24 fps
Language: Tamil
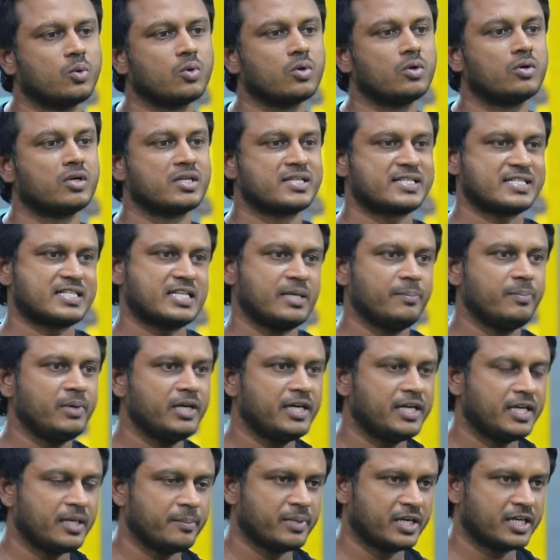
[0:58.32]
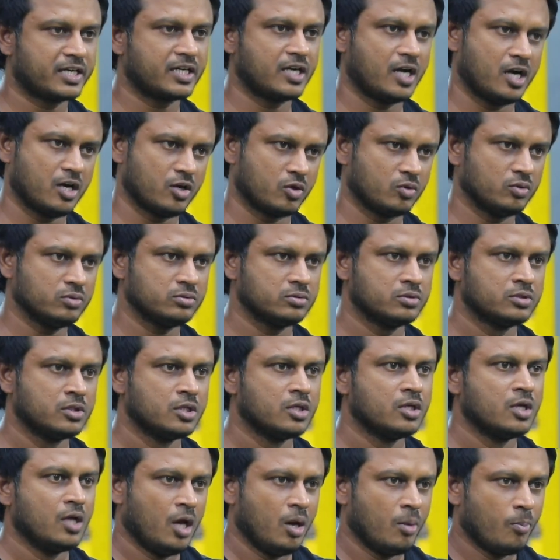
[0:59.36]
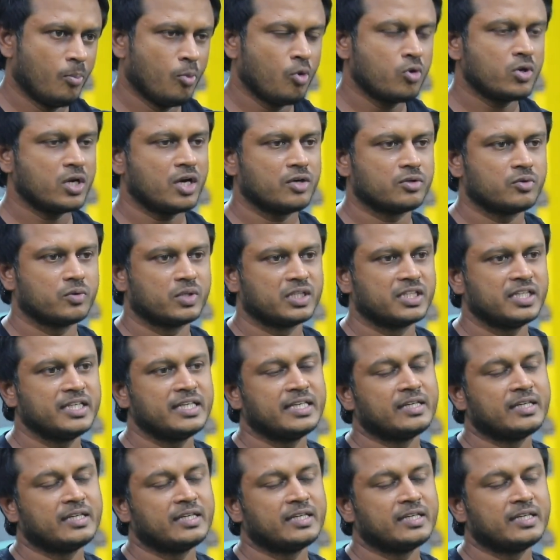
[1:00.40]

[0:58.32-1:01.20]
உங்களோட ஸ்டெபிலிட்டி பெட்டர் ஆகும் மூணாவது வந்து